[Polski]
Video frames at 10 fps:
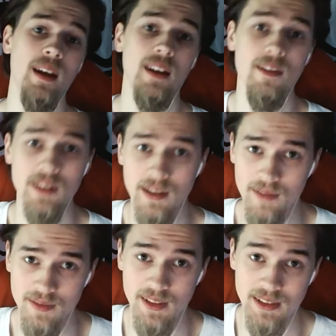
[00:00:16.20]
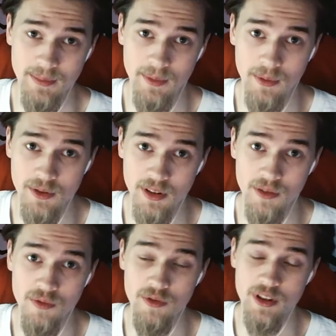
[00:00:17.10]
i witam Was w następnym
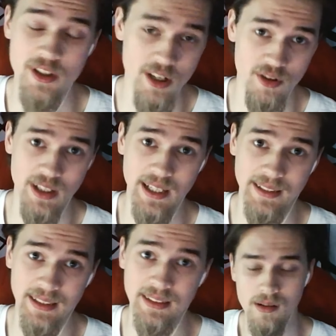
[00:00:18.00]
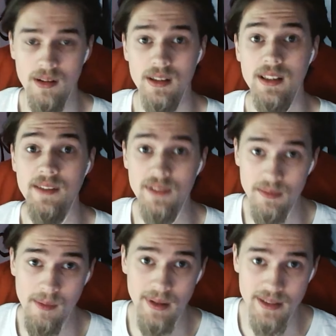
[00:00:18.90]
odcinku Ścieżki Katany i w tym
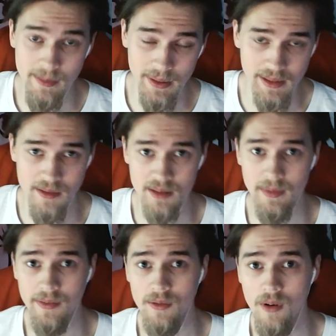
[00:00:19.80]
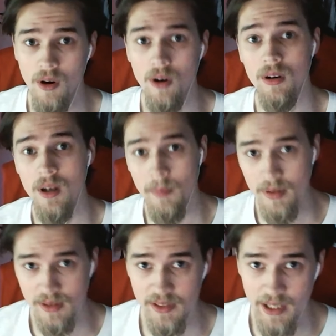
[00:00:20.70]
momencie będę rozmawiał o
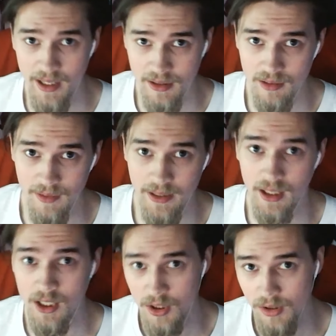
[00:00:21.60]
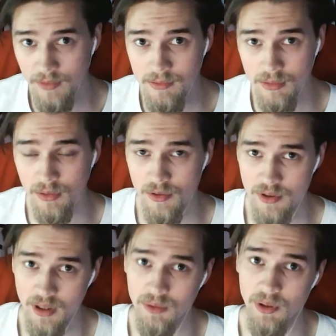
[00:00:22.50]
procesie hartowania dwóch
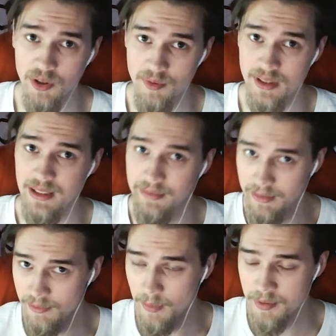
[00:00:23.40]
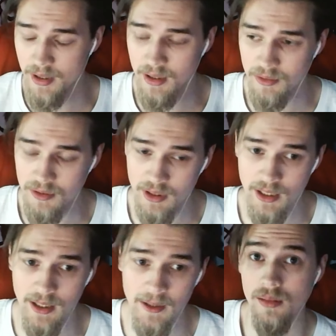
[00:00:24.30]
noży, które już przedstawiałem w poprzednich
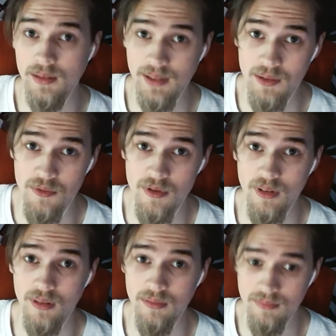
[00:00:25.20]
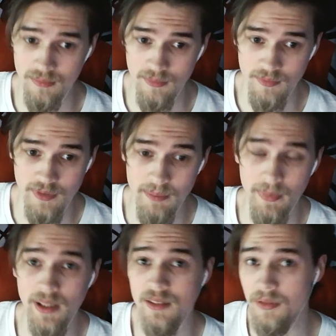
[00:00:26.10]
odcinkach. Za dużo w tym
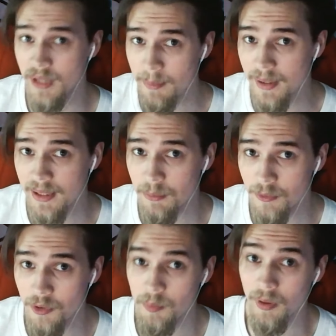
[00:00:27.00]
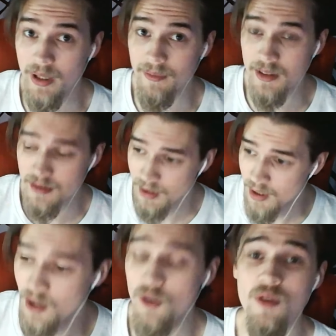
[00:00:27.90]
miejscu nie będę mówił, ponieważ
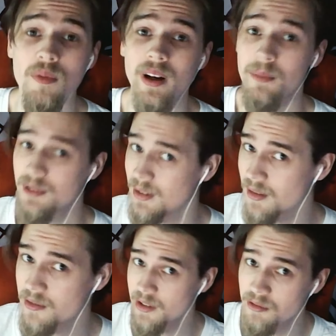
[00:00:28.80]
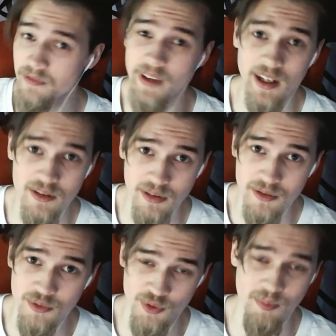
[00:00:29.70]
ku mojemu zaskoczeniu
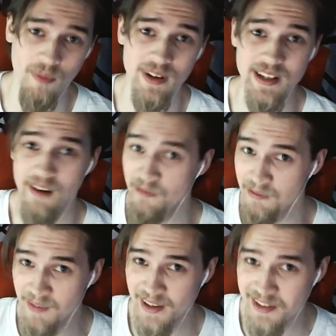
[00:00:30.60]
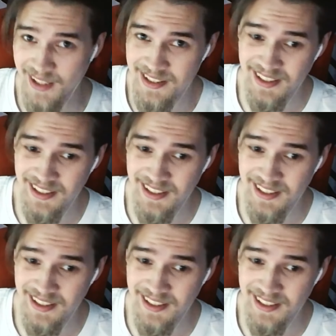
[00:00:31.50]
większość już powiedziałem w warsztacie